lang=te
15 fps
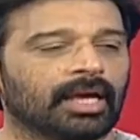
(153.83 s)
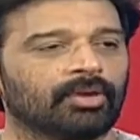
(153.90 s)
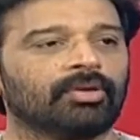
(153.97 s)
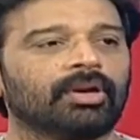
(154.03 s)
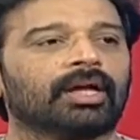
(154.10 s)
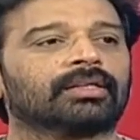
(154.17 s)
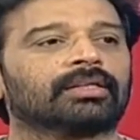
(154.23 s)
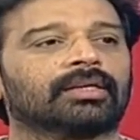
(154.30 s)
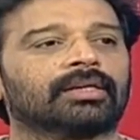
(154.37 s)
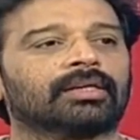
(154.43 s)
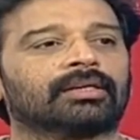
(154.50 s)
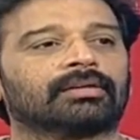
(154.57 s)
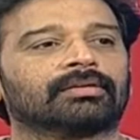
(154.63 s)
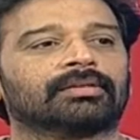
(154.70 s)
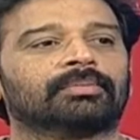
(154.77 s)
నేను నా
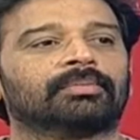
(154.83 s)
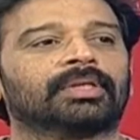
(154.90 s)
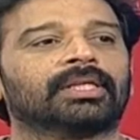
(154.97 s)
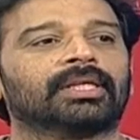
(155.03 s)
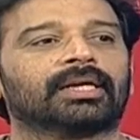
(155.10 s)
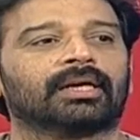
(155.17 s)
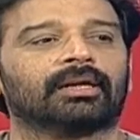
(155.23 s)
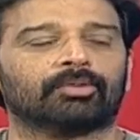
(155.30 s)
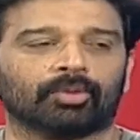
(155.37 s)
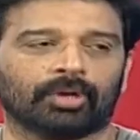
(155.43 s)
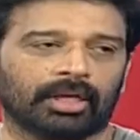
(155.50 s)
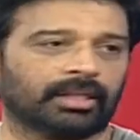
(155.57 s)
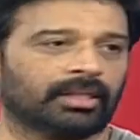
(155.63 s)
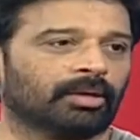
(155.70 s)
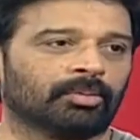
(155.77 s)
థియేటర్ సిబ్బంది కలిగి
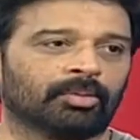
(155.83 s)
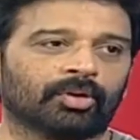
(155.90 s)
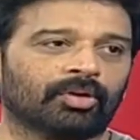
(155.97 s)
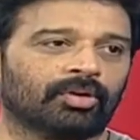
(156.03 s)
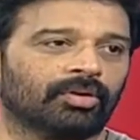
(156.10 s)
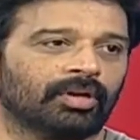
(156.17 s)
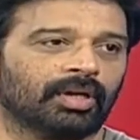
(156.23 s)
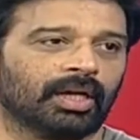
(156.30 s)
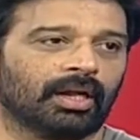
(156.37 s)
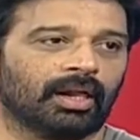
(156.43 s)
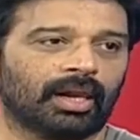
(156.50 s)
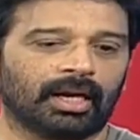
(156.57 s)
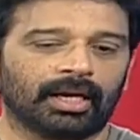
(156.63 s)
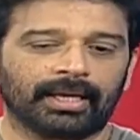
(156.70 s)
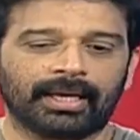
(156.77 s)
ఉన్న ఇద్దరు ముగ్గురు
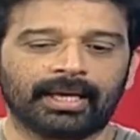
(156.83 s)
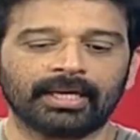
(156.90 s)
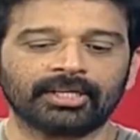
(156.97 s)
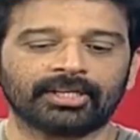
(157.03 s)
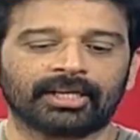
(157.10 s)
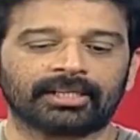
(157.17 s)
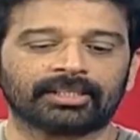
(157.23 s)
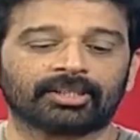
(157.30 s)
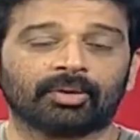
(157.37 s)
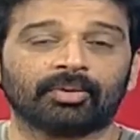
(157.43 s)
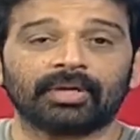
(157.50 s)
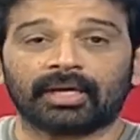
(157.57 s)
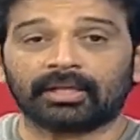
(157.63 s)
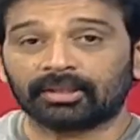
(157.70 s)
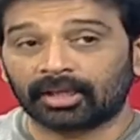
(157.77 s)
ఏం
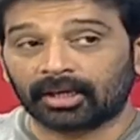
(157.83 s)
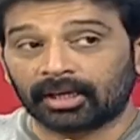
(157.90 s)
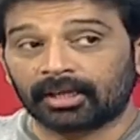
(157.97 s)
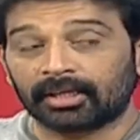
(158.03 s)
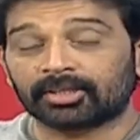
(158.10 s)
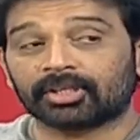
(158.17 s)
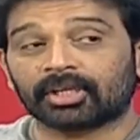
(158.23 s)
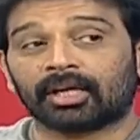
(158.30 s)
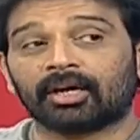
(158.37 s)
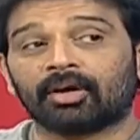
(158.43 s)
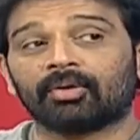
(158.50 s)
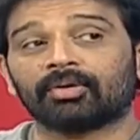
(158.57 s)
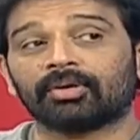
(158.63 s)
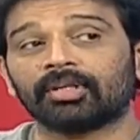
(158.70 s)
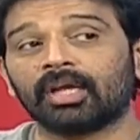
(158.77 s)
చేస్తావు ఎంత
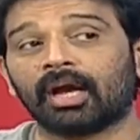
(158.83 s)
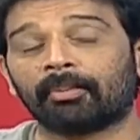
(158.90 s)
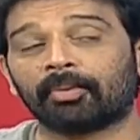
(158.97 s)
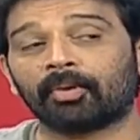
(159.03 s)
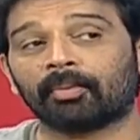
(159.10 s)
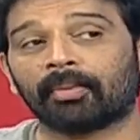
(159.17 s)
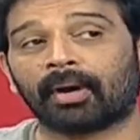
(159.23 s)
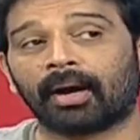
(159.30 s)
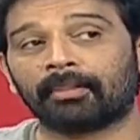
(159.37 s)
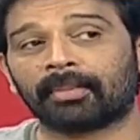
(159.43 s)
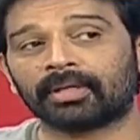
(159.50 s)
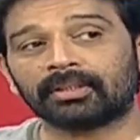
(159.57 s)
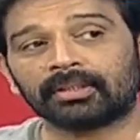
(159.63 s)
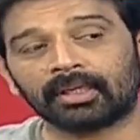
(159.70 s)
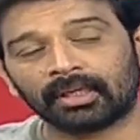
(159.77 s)
రియలిస్టిక్గా ఉంటుంది అప్పుడు మా
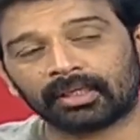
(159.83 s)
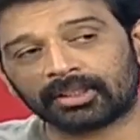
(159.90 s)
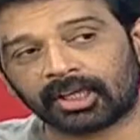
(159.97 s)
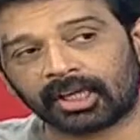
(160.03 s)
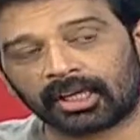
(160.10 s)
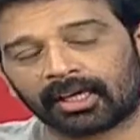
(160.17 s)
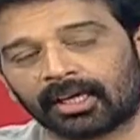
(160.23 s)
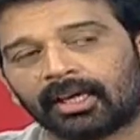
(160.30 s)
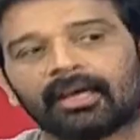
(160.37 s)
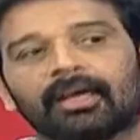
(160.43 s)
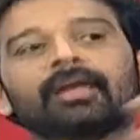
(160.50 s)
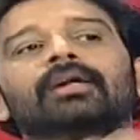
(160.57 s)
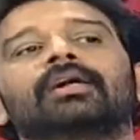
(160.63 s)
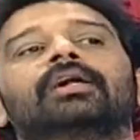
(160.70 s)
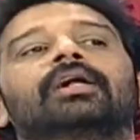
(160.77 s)
మధ్యన జరిగే
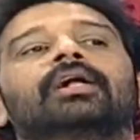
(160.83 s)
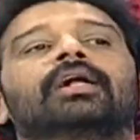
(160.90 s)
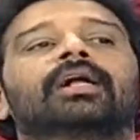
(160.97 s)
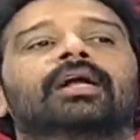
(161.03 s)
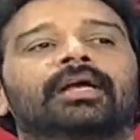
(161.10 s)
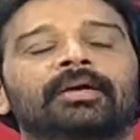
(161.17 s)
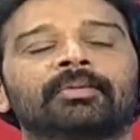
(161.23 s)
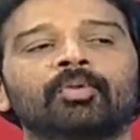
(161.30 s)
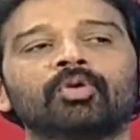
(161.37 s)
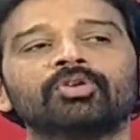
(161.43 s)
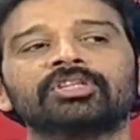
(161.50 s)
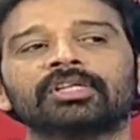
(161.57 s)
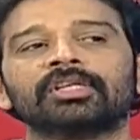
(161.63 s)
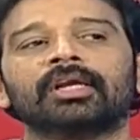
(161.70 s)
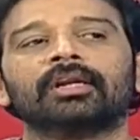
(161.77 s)

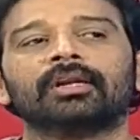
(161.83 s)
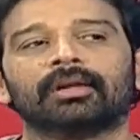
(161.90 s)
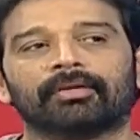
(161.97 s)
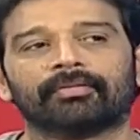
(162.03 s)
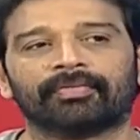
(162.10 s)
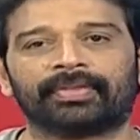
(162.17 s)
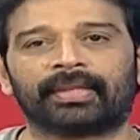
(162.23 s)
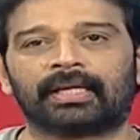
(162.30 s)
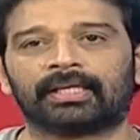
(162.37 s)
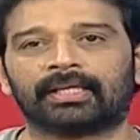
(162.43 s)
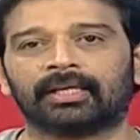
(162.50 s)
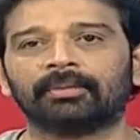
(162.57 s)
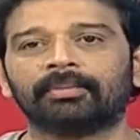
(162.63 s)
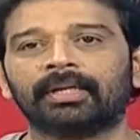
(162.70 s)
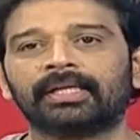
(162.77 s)
ఇమోషనల్
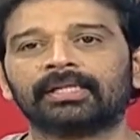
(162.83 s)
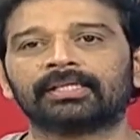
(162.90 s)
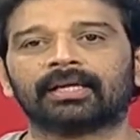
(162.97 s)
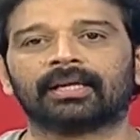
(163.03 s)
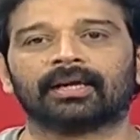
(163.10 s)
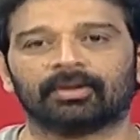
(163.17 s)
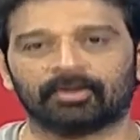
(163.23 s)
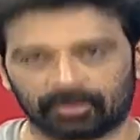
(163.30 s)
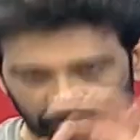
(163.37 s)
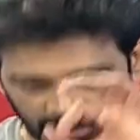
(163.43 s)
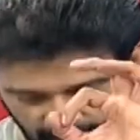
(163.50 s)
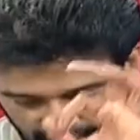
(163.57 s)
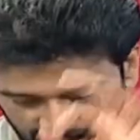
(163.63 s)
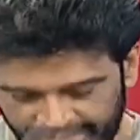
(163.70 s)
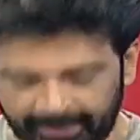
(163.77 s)
టర్బులెన్స్ ఎలా
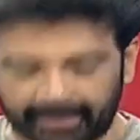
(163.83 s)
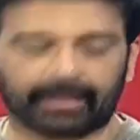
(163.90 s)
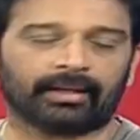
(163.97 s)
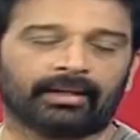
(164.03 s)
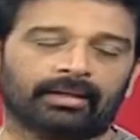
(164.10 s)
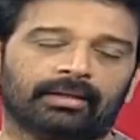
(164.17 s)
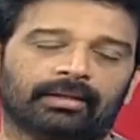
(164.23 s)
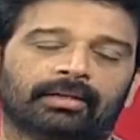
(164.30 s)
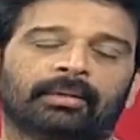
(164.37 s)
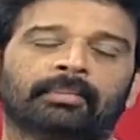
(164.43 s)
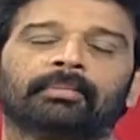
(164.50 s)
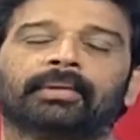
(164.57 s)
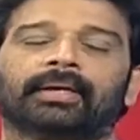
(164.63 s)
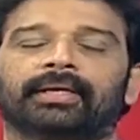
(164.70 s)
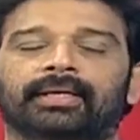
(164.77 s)
ఉంటుంది అనేది కథ
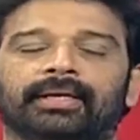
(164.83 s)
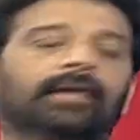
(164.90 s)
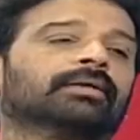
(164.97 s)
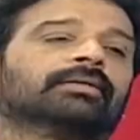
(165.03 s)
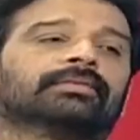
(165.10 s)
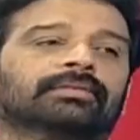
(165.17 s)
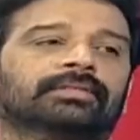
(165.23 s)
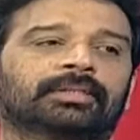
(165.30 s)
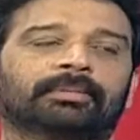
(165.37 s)
అమ్మయ్యా